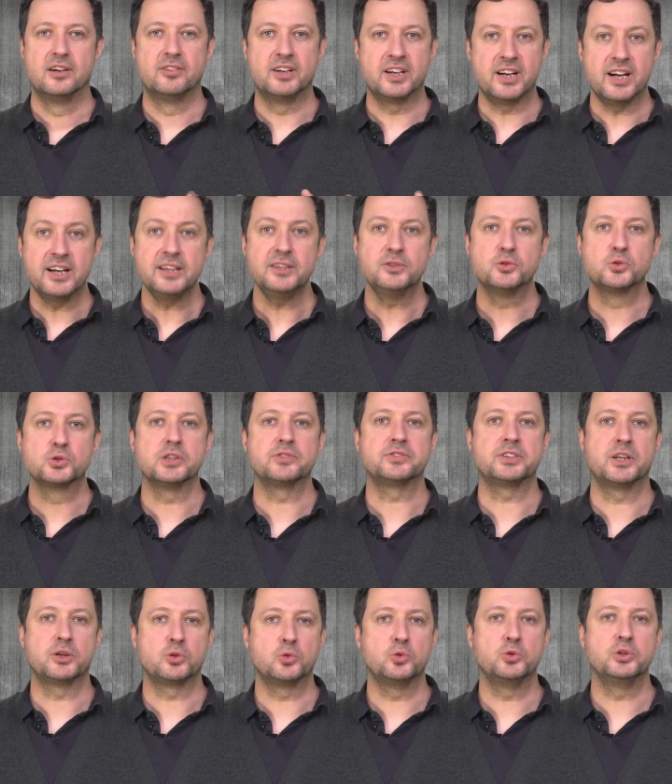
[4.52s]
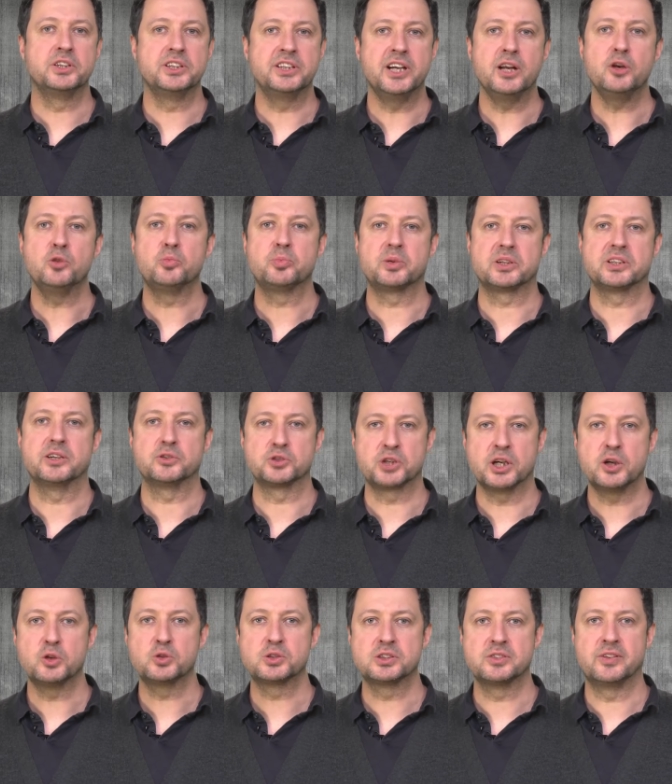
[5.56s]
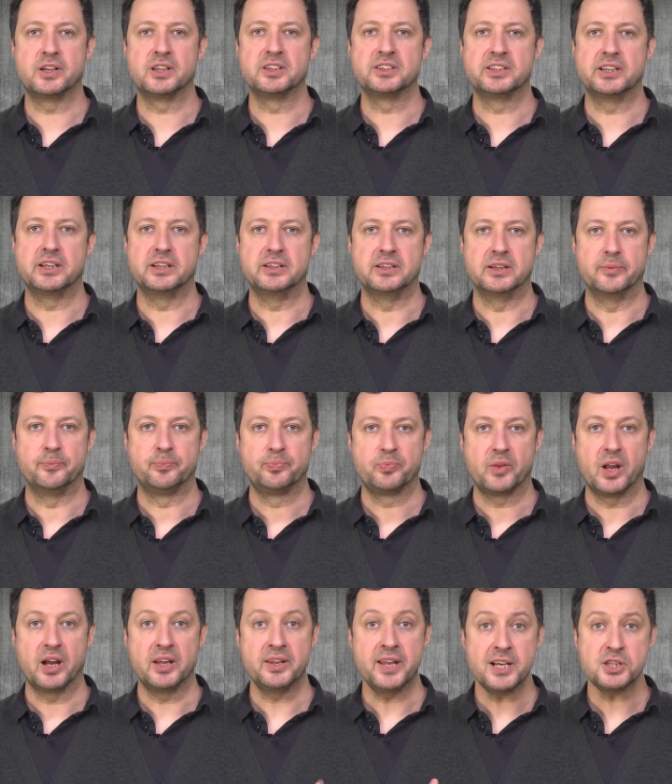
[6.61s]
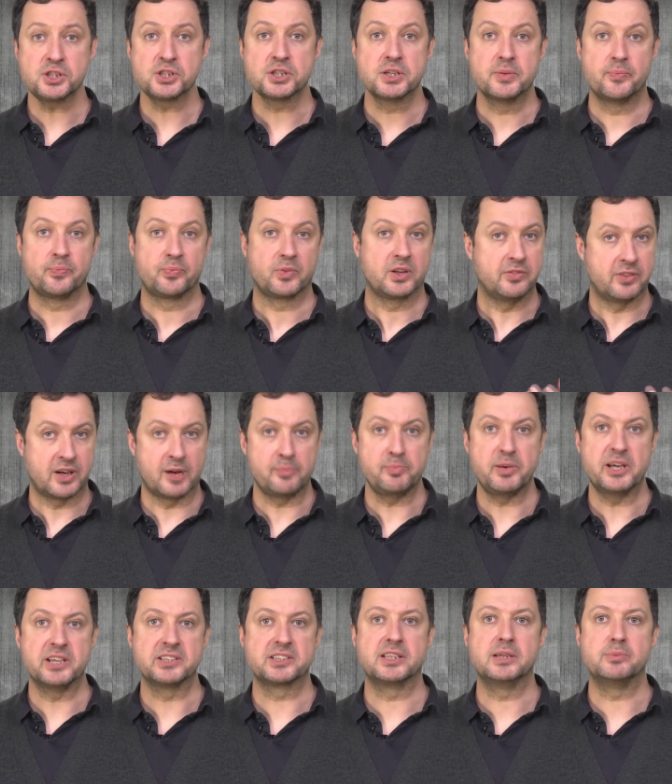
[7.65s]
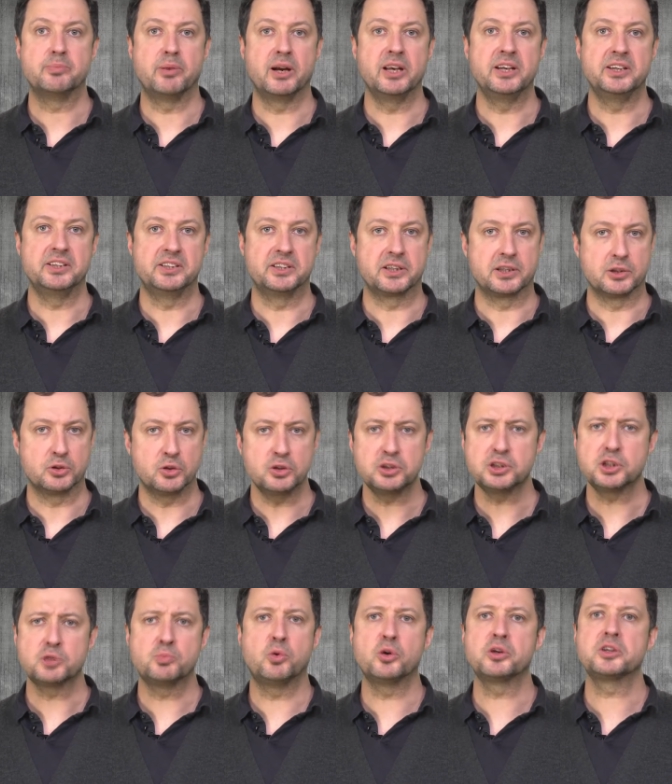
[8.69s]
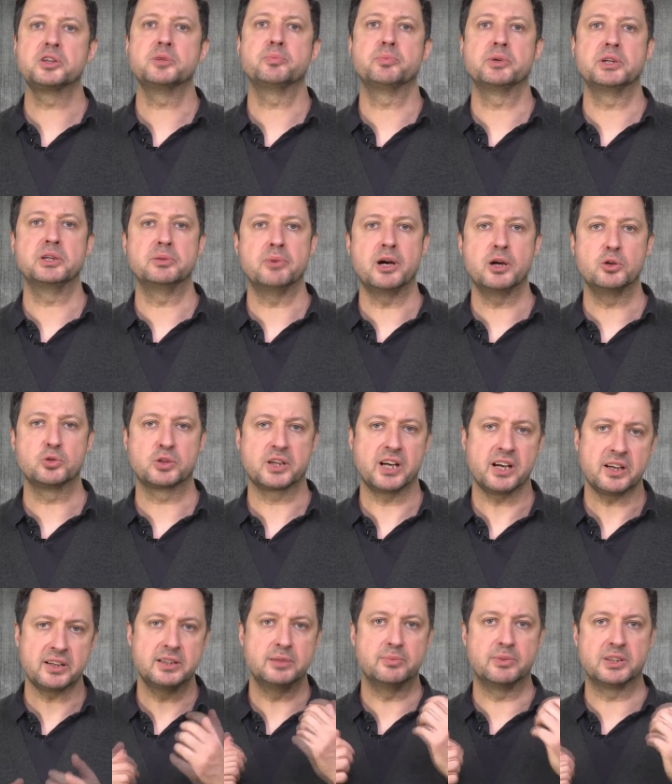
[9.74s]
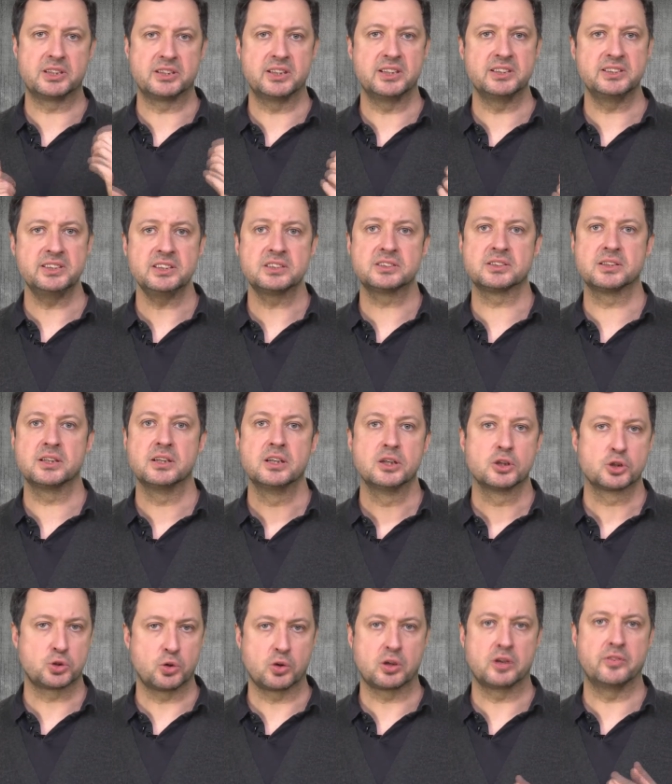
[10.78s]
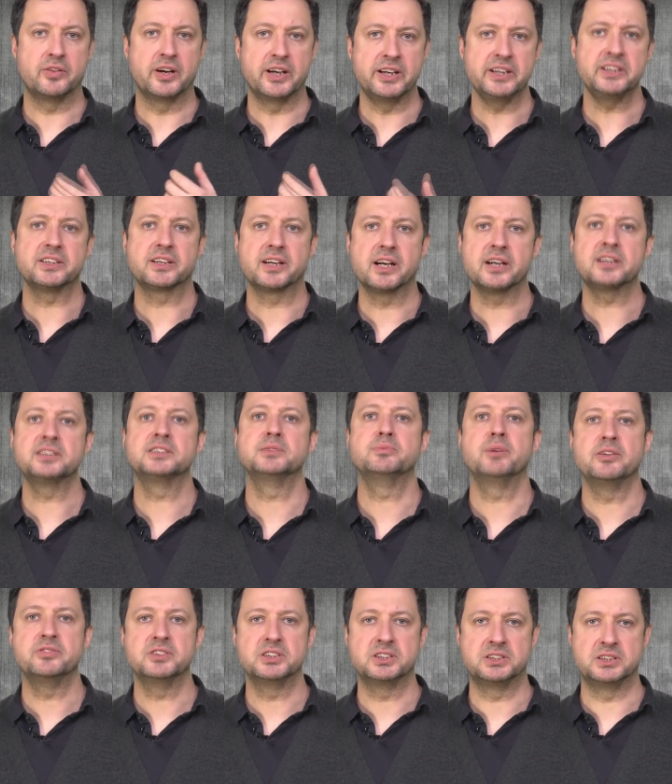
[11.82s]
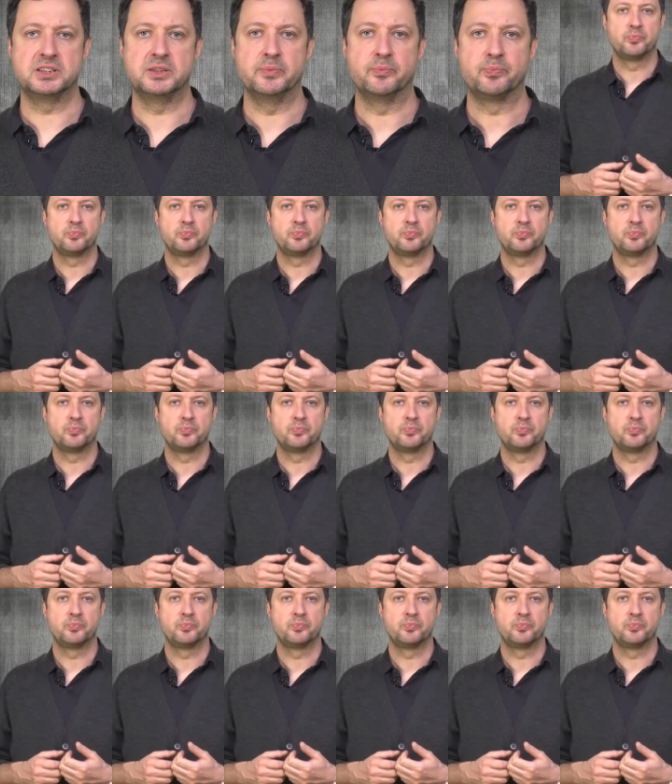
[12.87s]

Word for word: В Иране уже вторую неделю продолжаются волнения. А наши, европейские политики, до сих пор не понимают, как к ним относиться, что говорить и как себя вести.